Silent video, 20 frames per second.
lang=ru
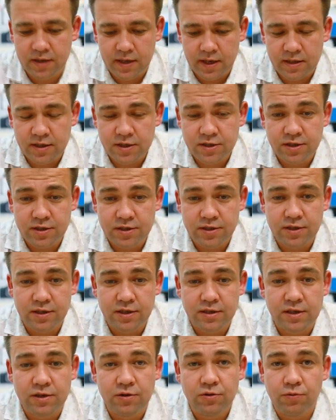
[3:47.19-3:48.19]
Конечно же,
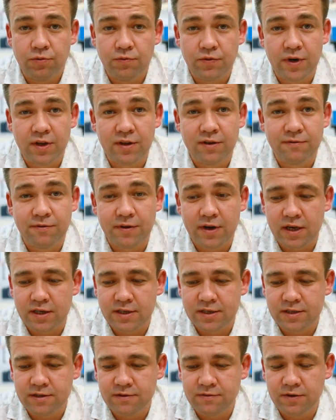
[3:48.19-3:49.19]
если не уверены в
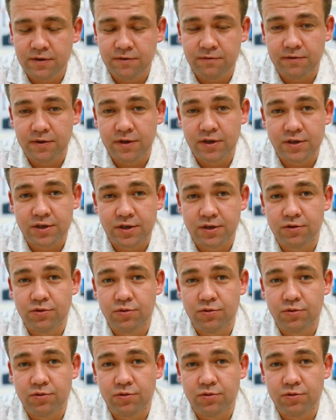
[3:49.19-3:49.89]
качестве флешки,